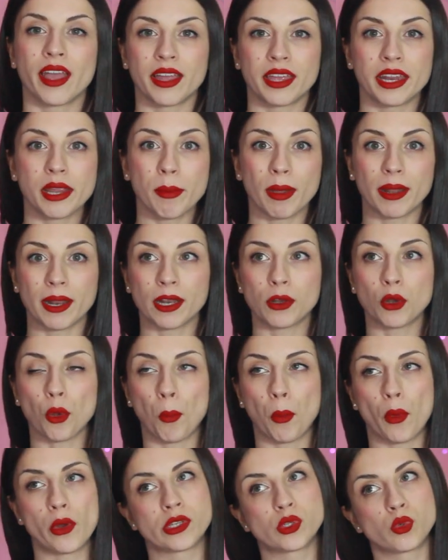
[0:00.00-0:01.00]

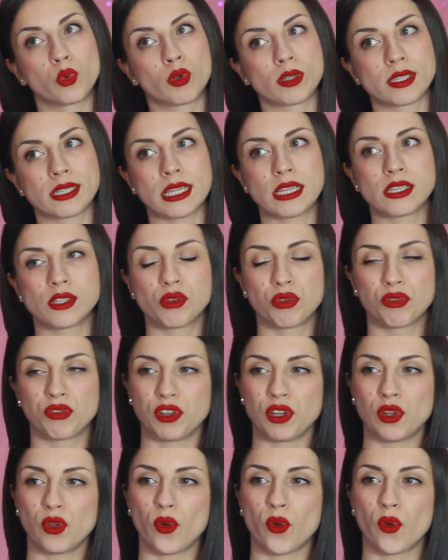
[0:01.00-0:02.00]
Rimanendo poi sullo stesso
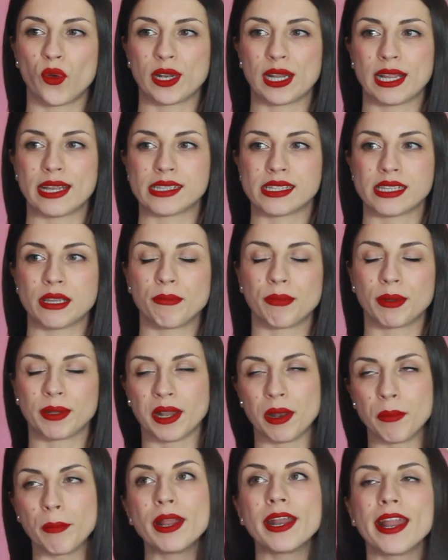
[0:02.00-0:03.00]
filone sempre
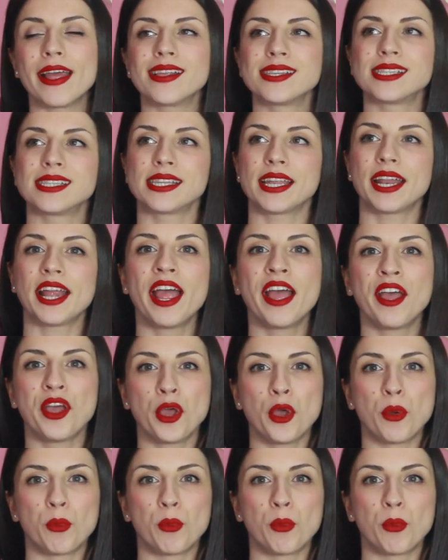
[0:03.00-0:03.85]
del benessere,